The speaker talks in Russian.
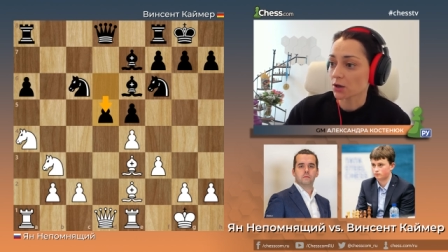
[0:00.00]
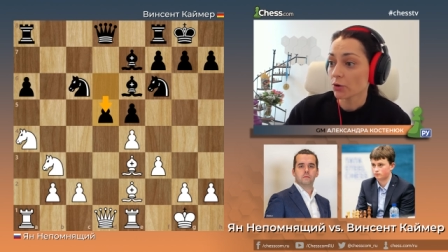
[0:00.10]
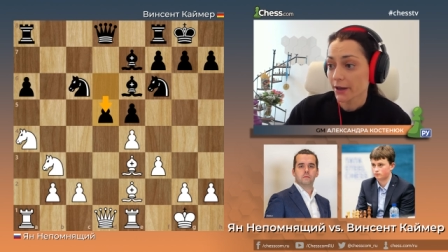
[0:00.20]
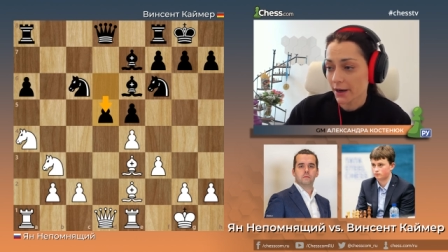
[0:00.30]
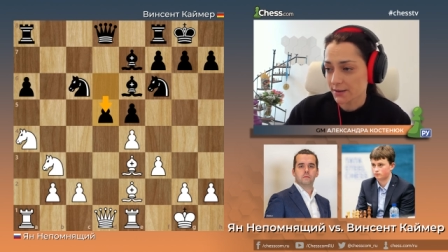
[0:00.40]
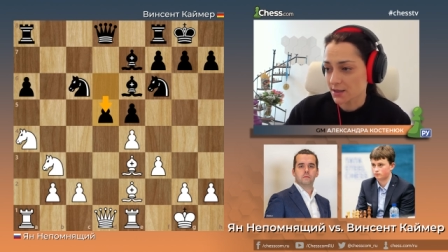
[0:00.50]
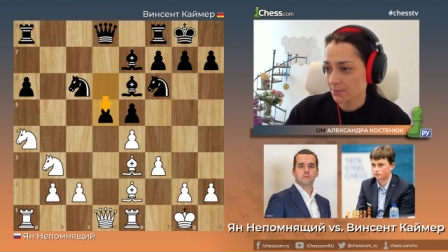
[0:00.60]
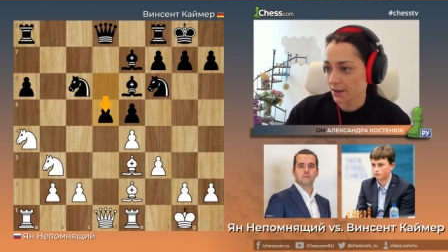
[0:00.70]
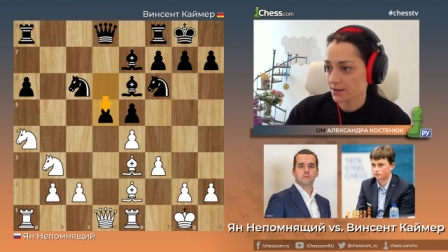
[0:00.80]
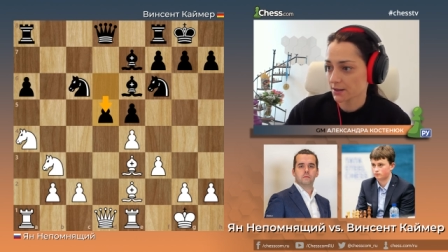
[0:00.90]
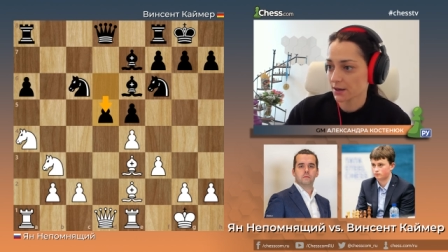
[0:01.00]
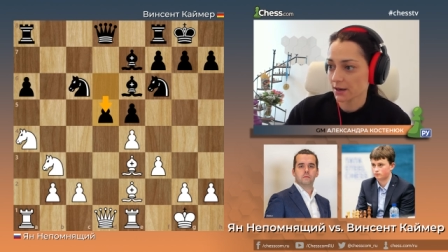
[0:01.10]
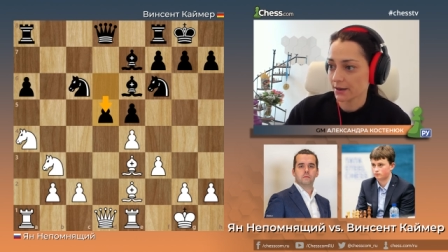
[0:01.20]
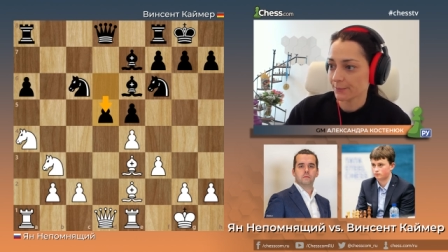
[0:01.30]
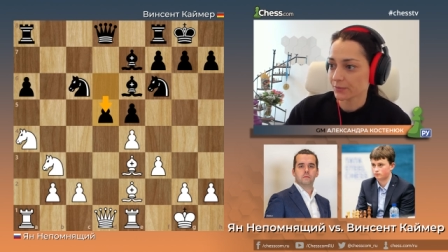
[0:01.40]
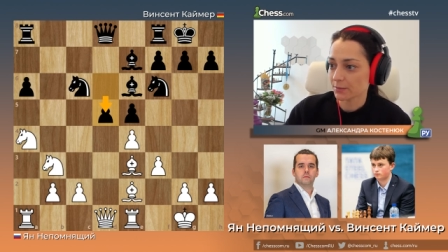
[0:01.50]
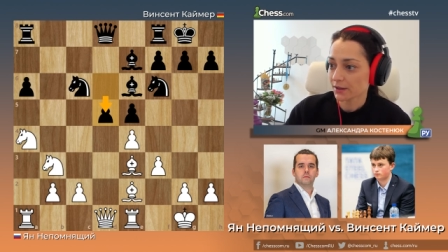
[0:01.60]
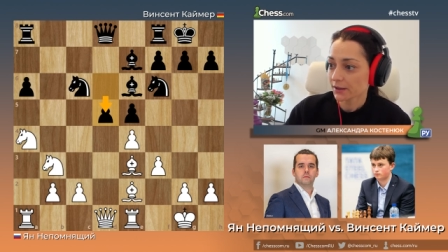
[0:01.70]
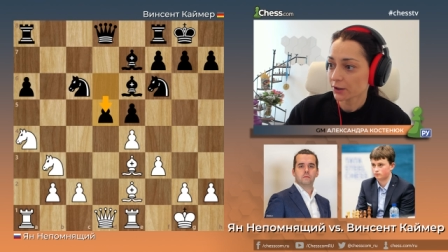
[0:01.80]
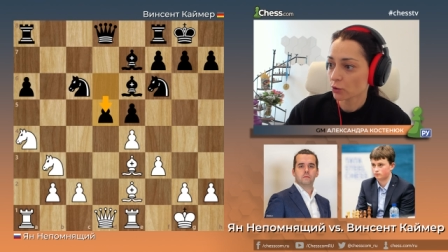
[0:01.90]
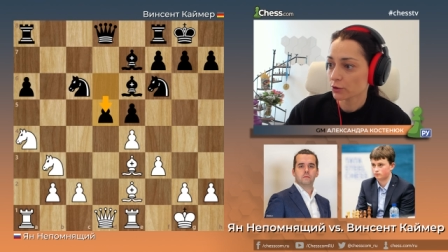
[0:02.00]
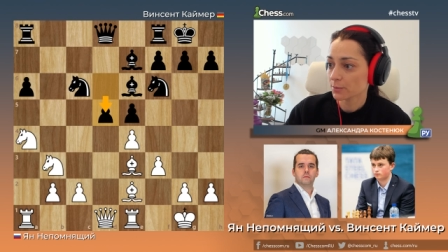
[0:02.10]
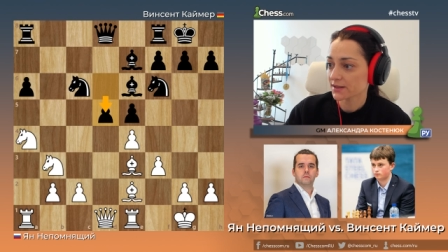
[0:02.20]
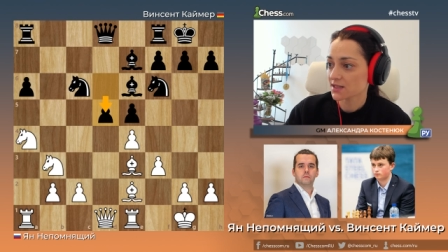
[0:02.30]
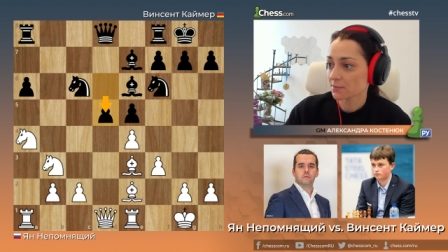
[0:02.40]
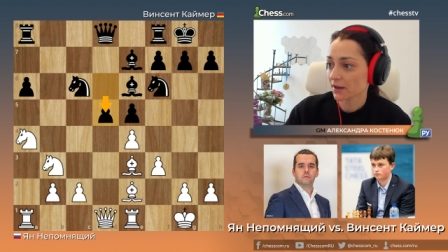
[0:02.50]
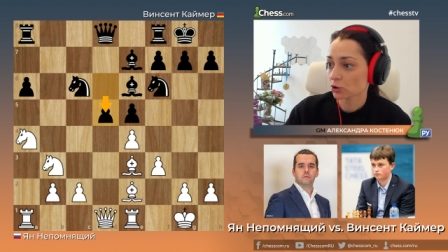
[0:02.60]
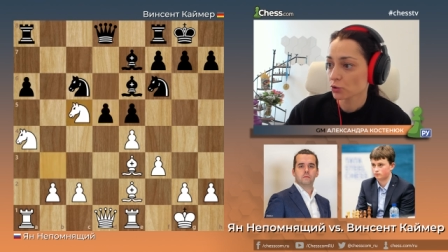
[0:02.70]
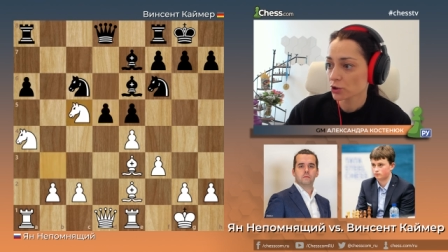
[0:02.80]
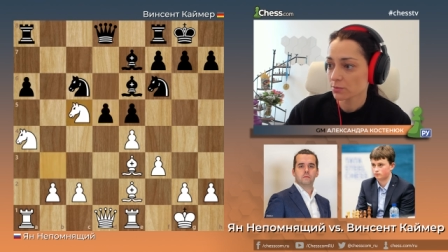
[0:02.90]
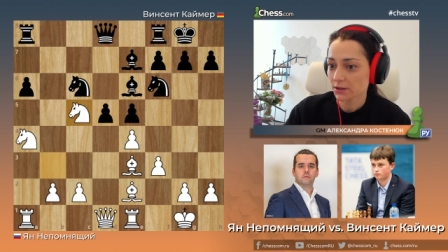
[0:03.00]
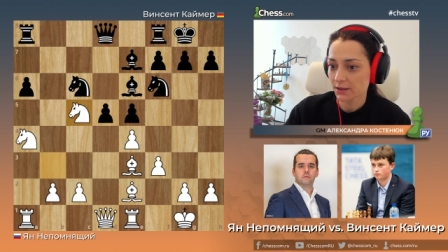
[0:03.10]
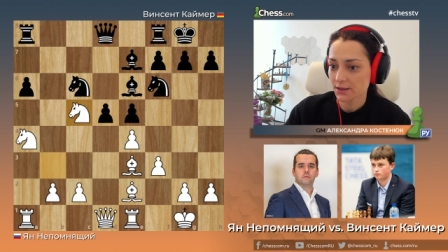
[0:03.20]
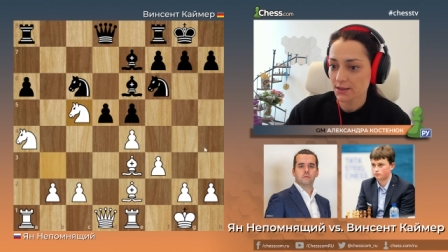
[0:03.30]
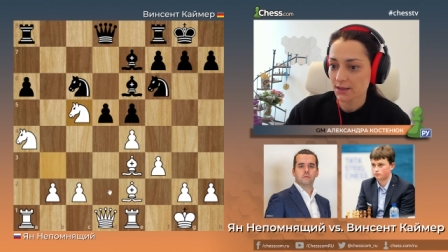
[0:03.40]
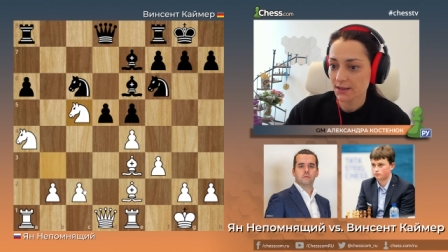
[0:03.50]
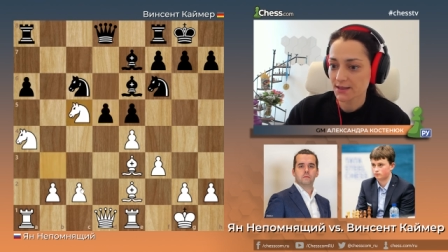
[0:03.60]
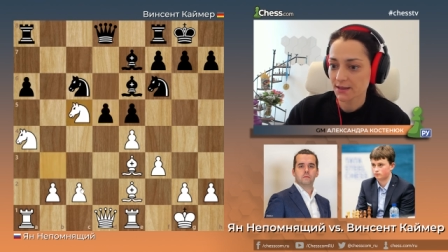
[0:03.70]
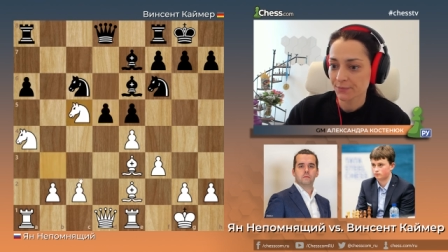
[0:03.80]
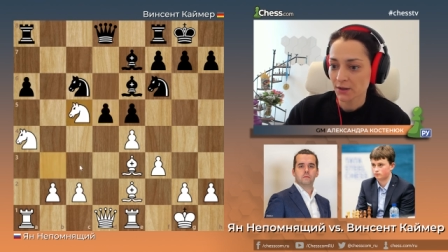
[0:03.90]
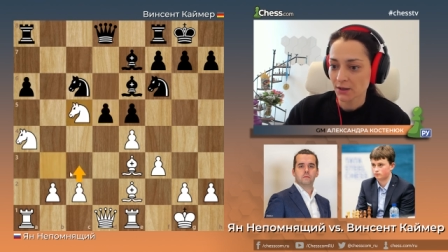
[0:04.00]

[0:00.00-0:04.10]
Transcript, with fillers: Конь а 5 сыграли белый, конь b 5 тоже было интересно –